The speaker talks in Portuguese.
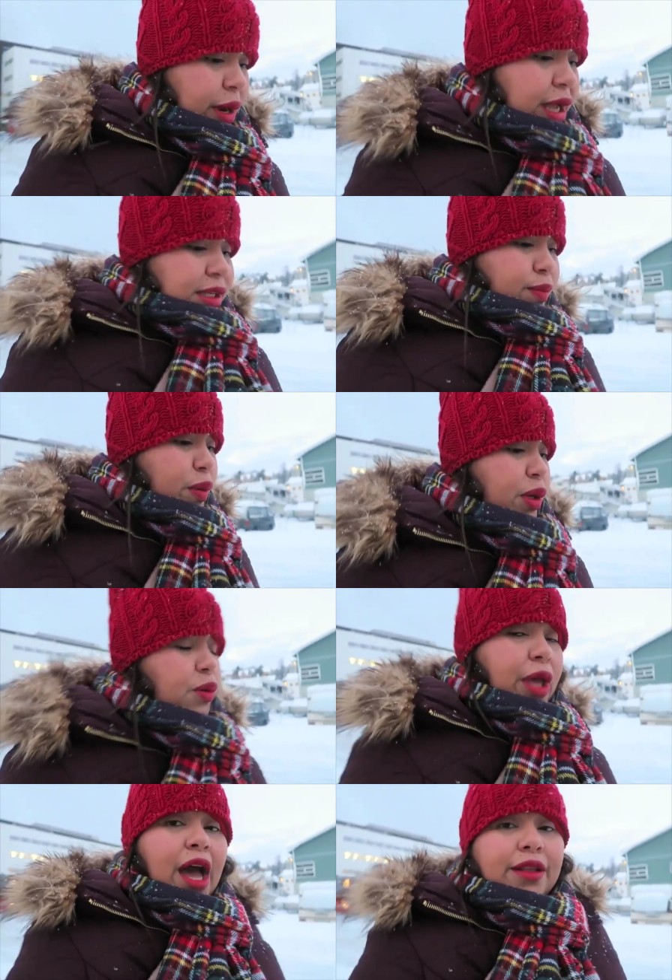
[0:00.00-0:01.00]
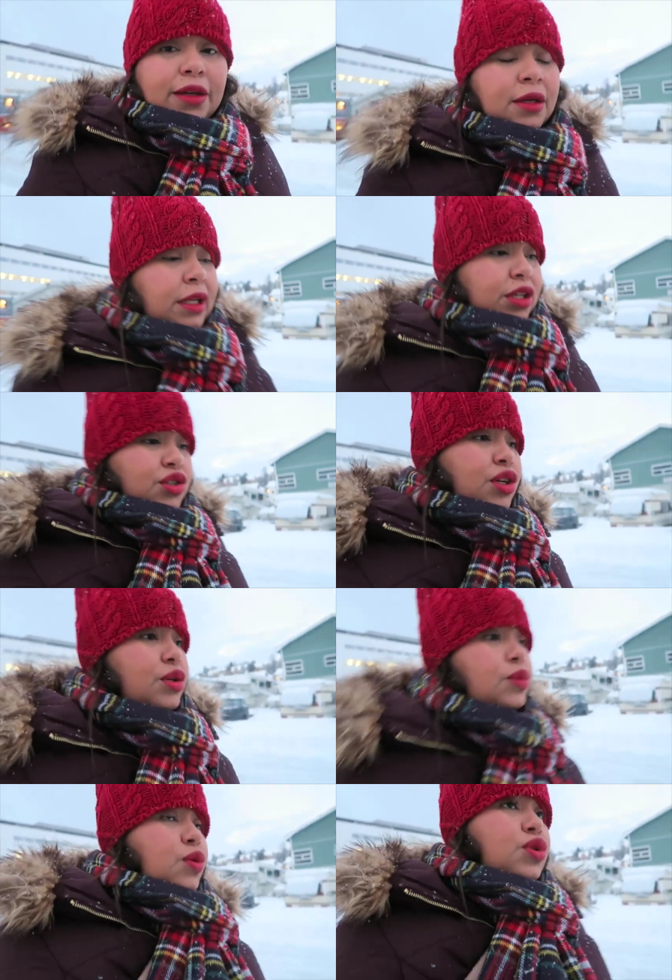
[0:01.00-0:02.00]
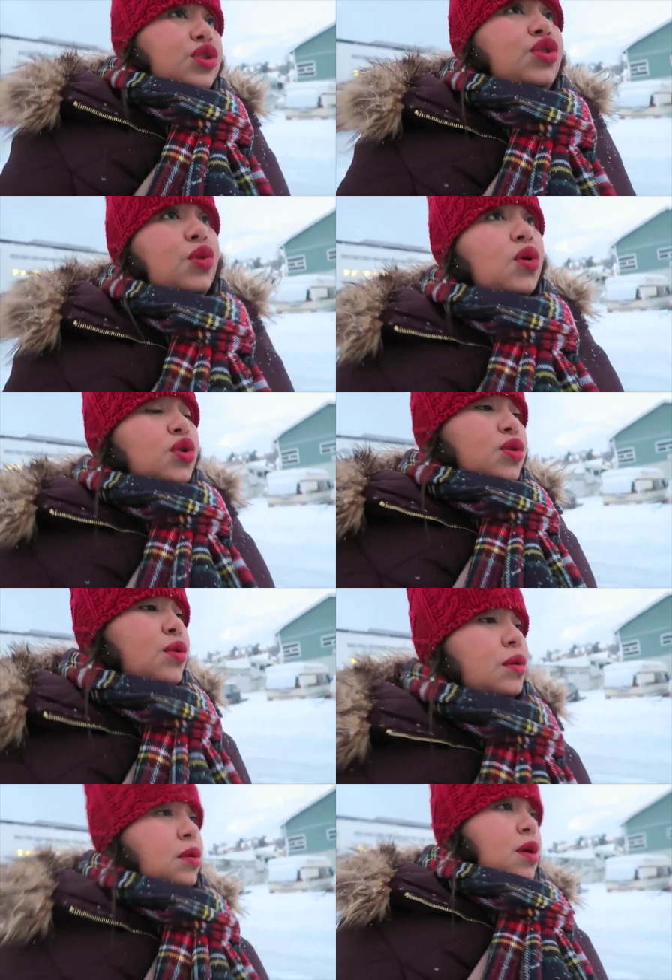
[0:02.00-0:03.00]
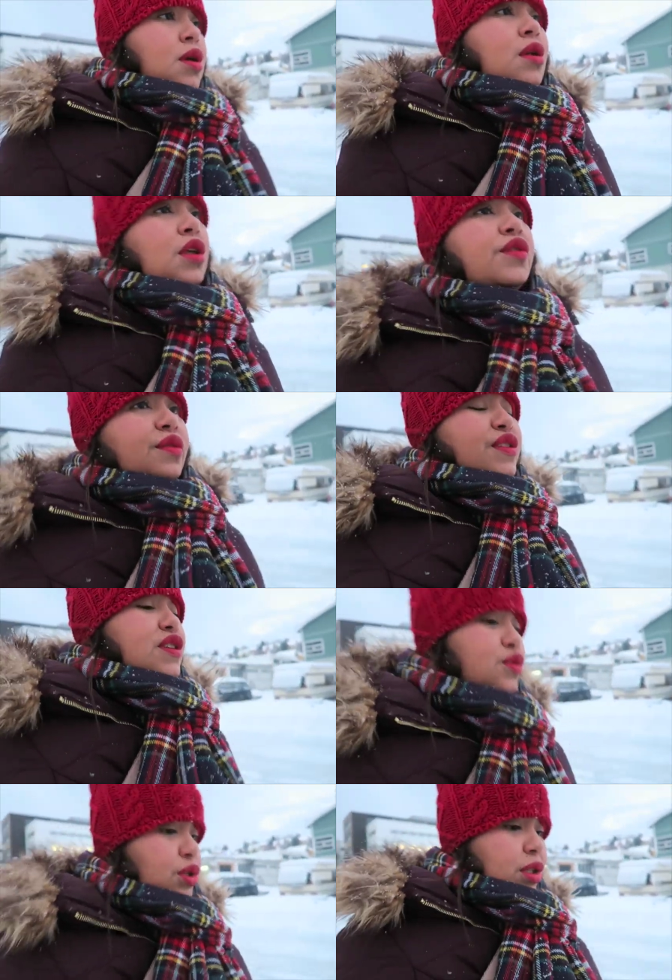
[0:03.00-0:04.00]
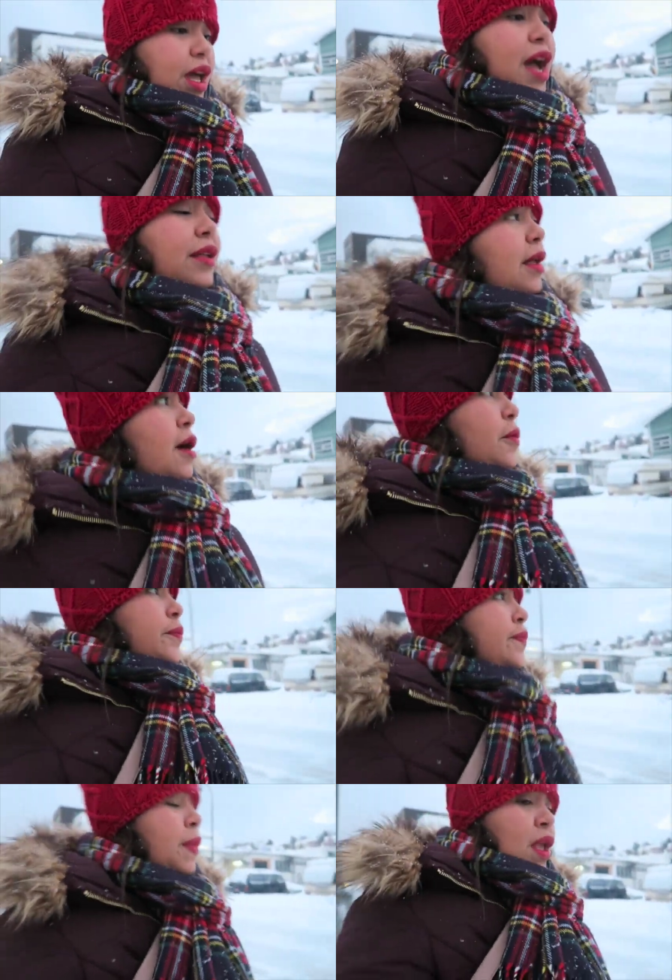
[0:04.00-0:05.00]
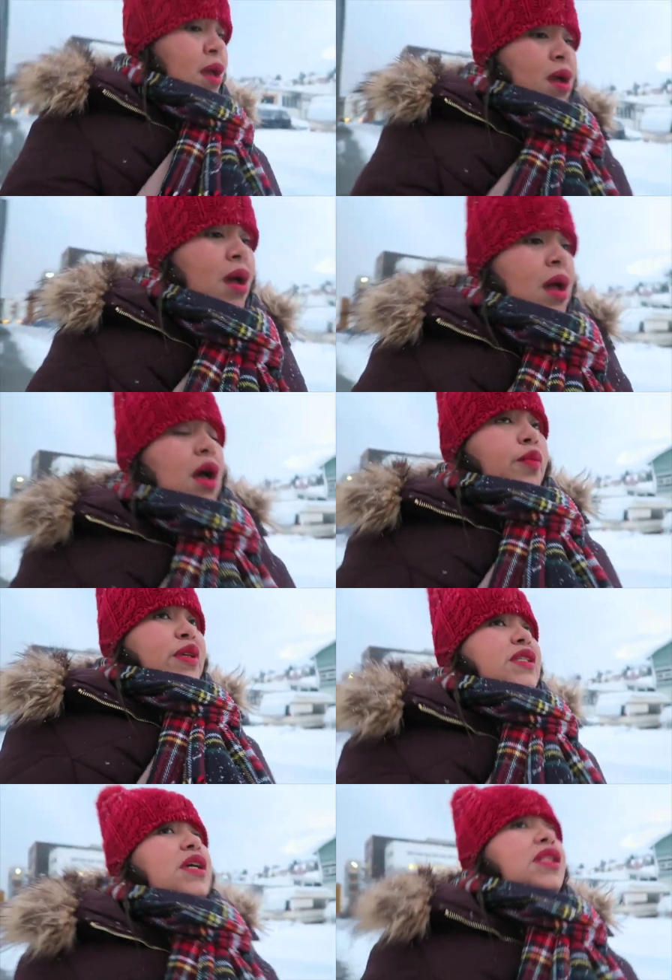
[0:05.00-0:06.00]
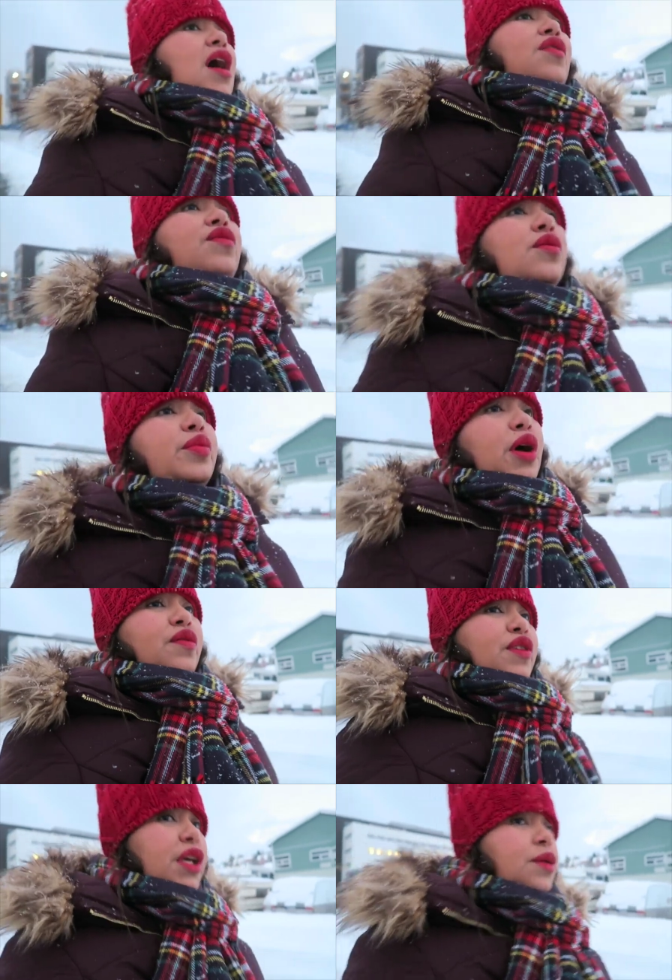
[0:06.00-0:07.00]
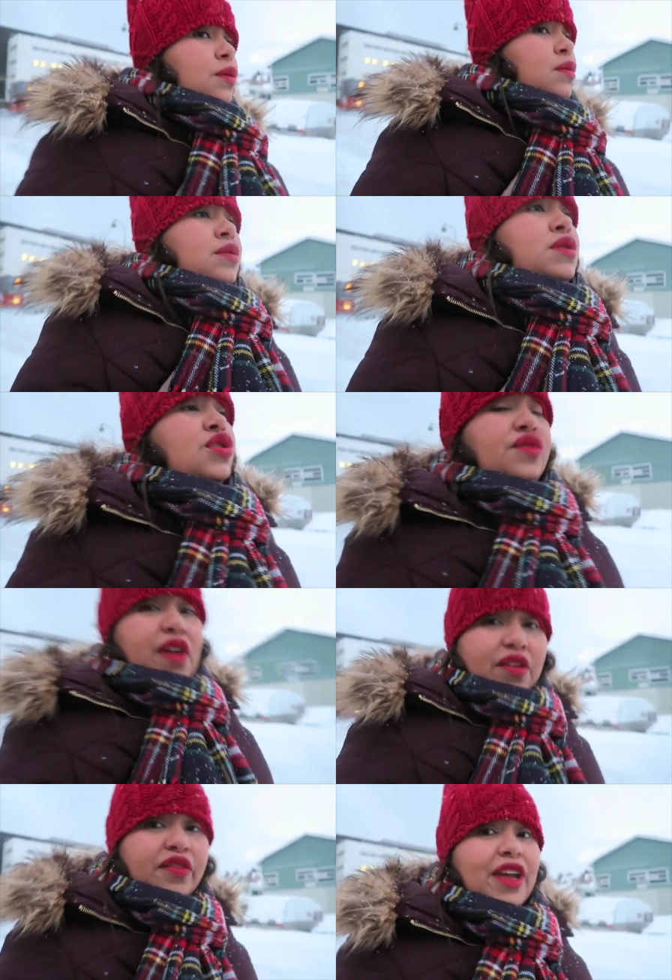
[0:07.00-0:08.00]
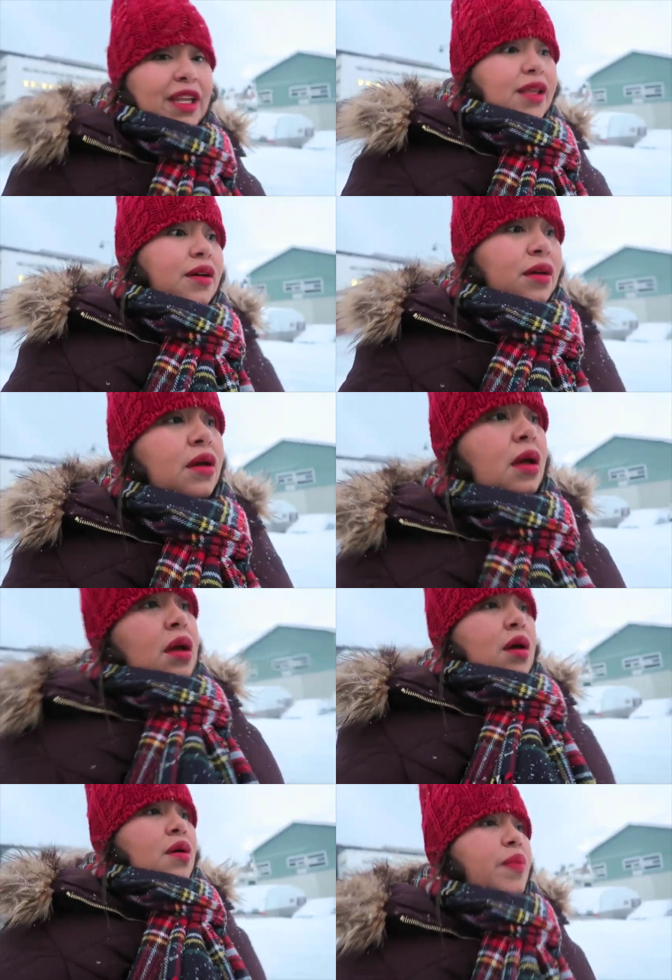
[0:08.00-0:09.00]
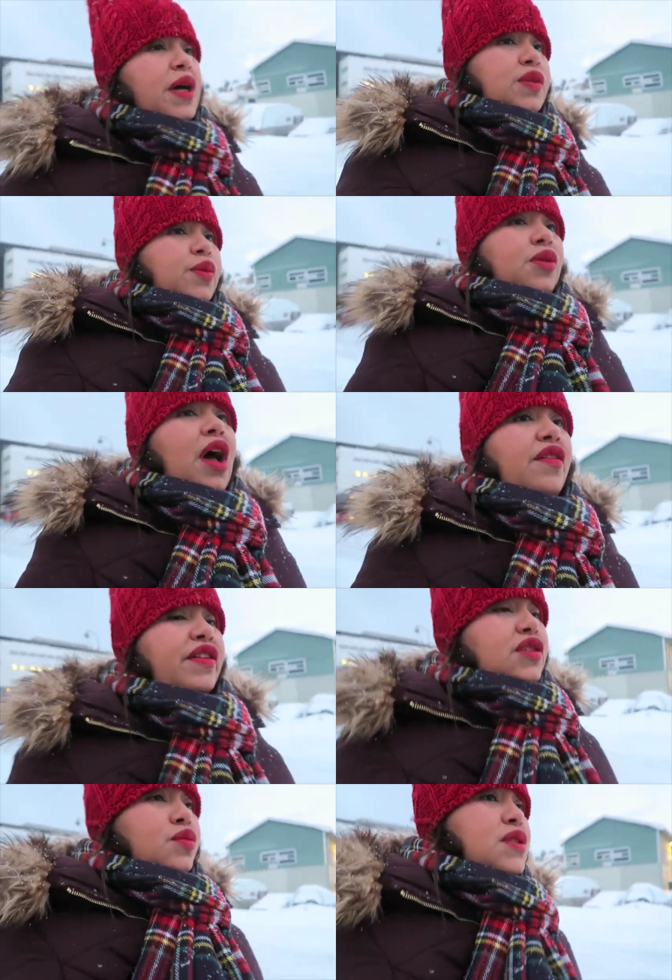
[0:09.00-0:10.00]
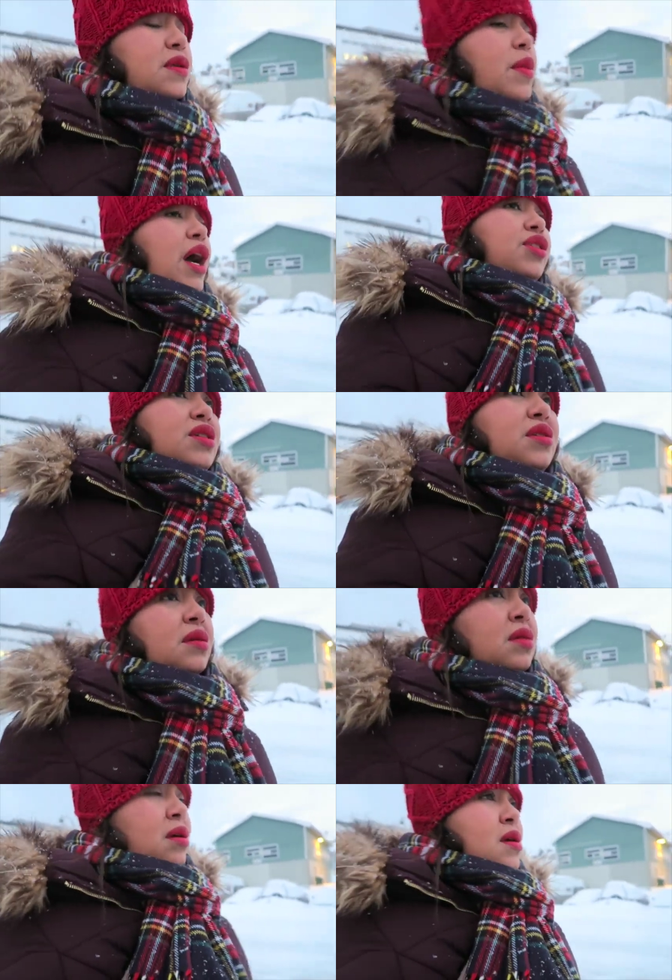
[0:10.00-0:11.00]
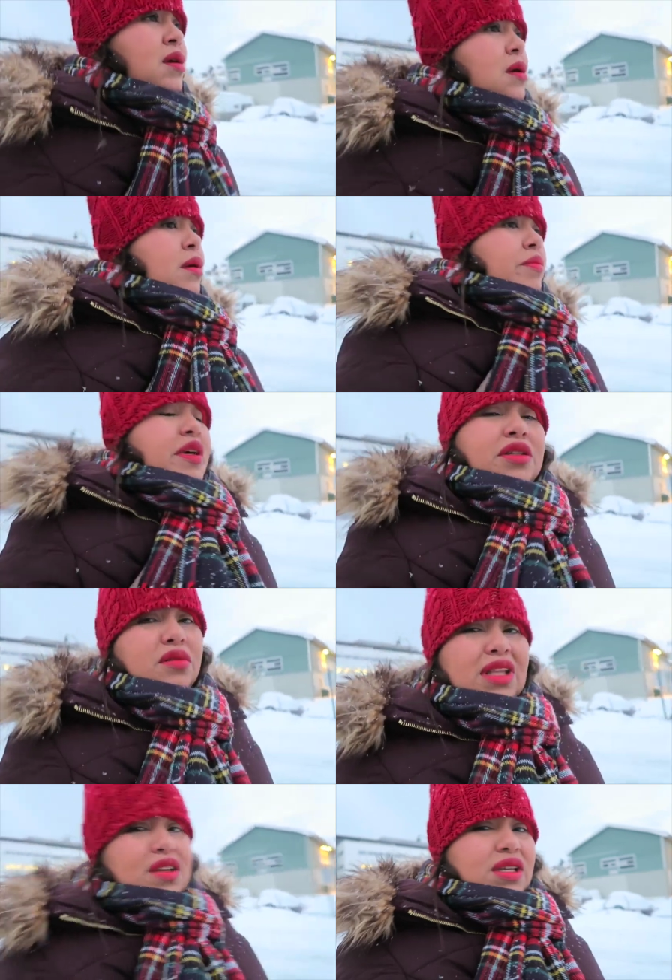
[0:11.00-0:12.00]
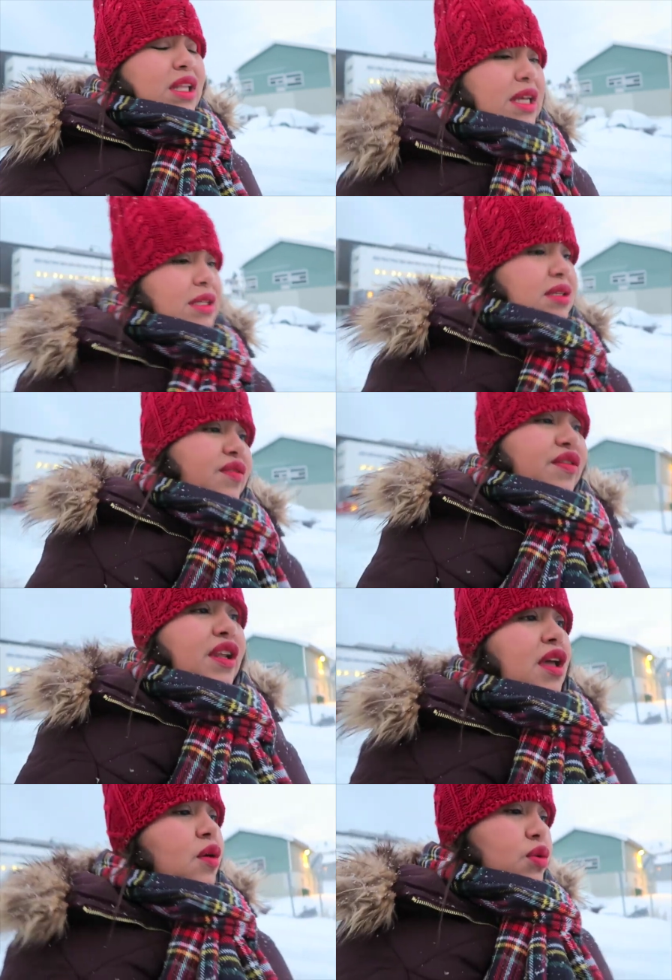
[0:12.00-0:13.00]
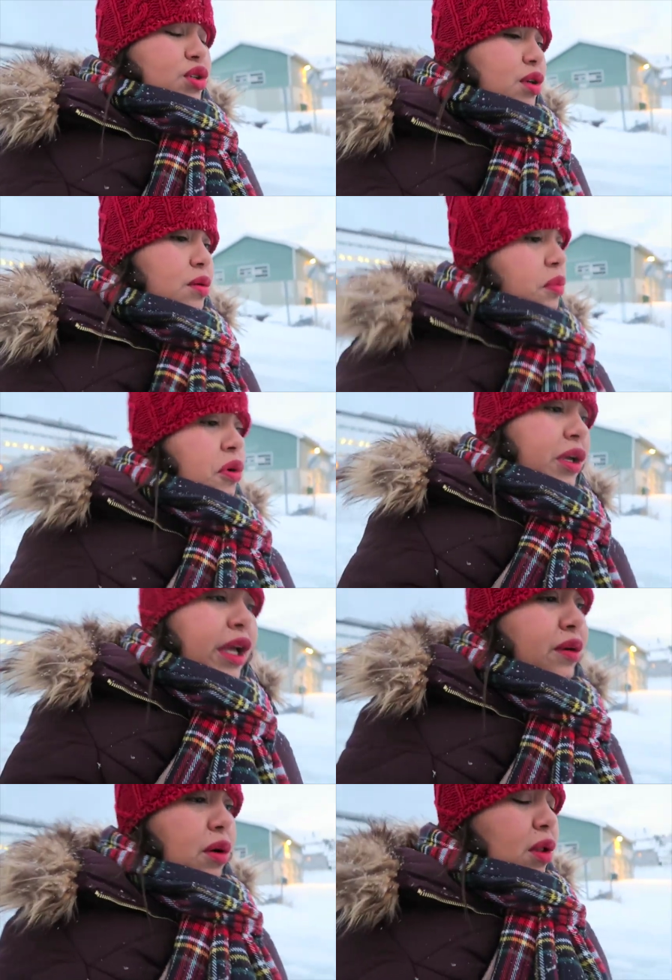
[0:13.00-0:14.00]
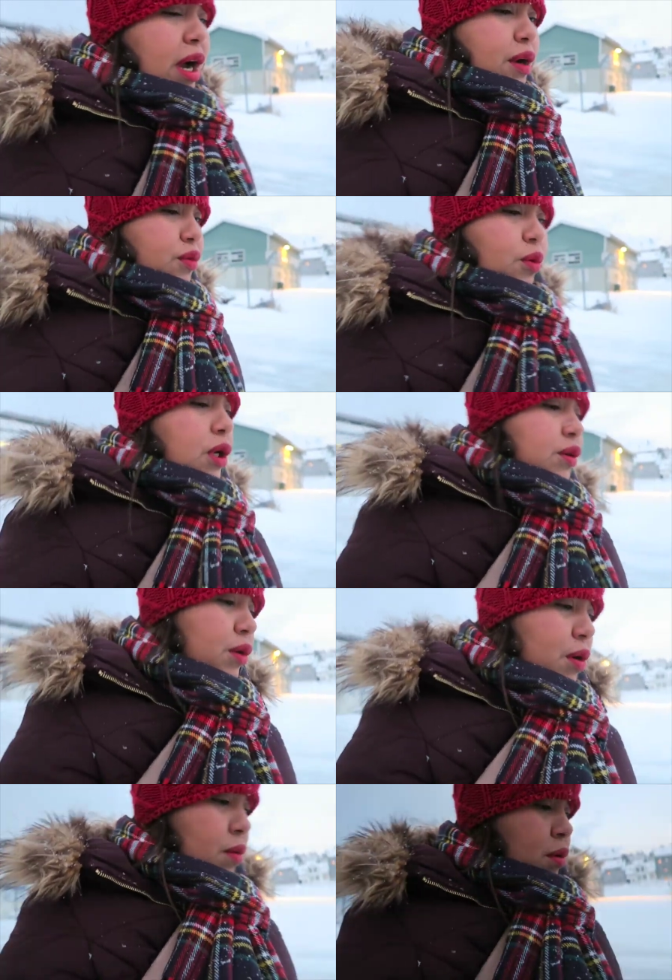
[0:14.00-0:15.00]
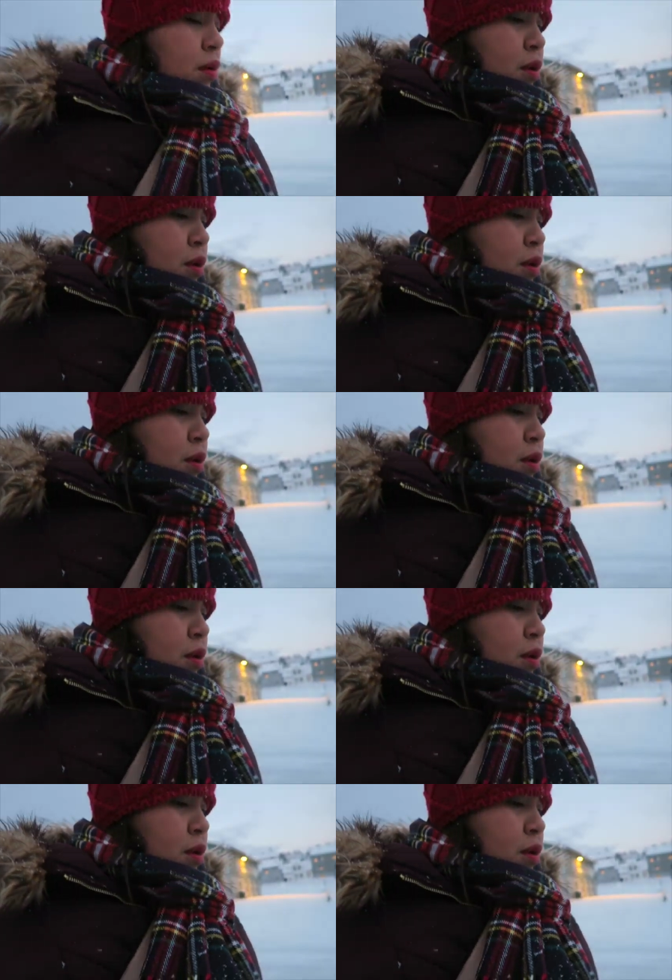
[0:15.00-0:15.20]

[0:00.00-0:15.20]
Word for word: para receber minha cunhada, que tá chegando hoje de Oslo, nós vamos fazer um jantar e tal. Aí eu pensei, tá, eu vou comprar o vinho, se tiver a feirinha, eu passo por lá e faço umas imagens. Mas eu não tenho certeza se a feirinha é hoje não, porque não colocaram do ano não.